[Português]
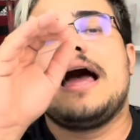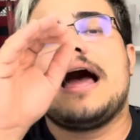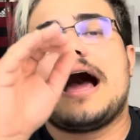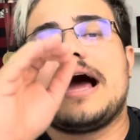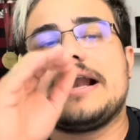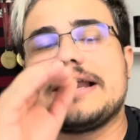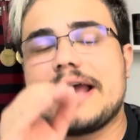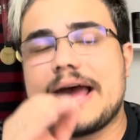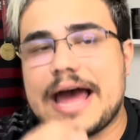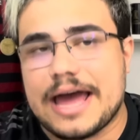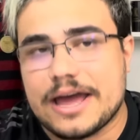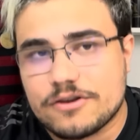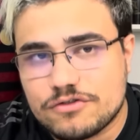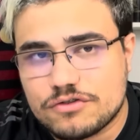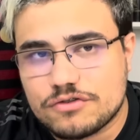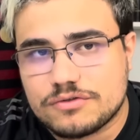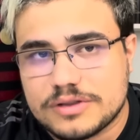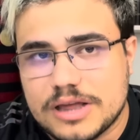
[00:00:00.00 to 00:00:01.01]

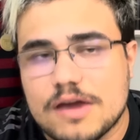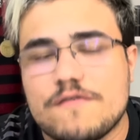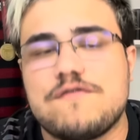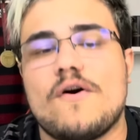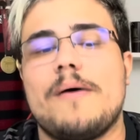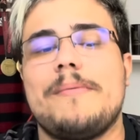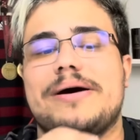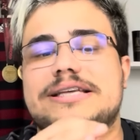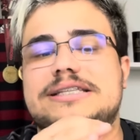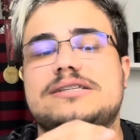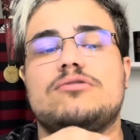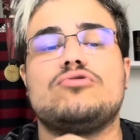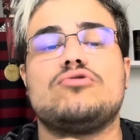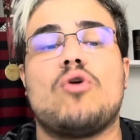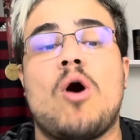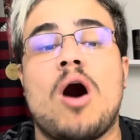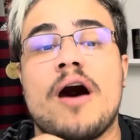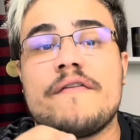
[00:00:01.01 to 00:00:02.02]
Aliás, tem informação
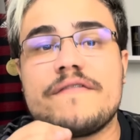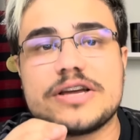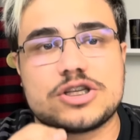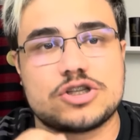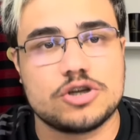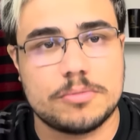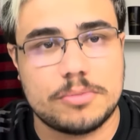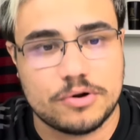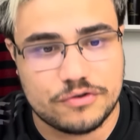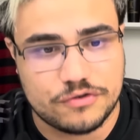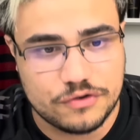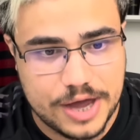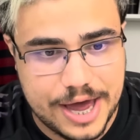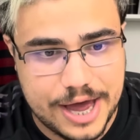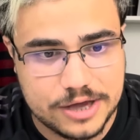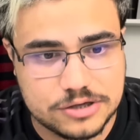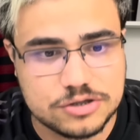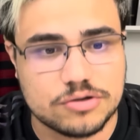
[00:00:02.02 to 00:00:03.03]
nova sobre o
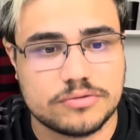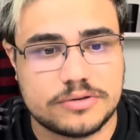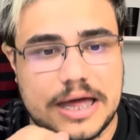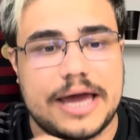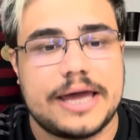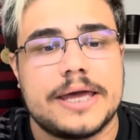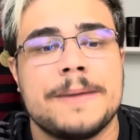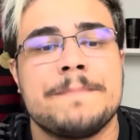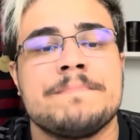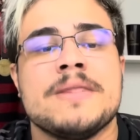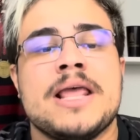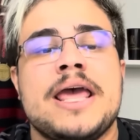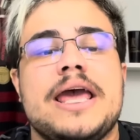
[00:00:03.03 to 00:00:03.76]
Gerson, tá aí,